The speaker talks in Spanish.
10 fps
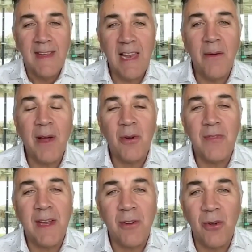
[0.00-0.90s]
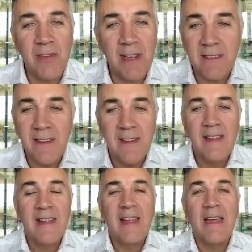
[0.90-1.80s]
y le voy a contar cosas
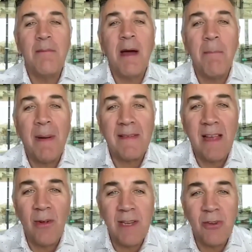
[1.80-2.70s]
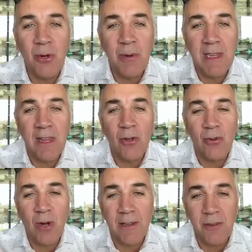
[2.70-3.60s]
que me han pasado en estos
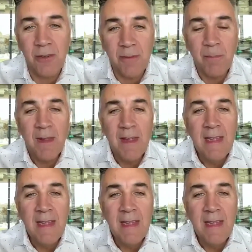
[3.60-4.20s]
28 años.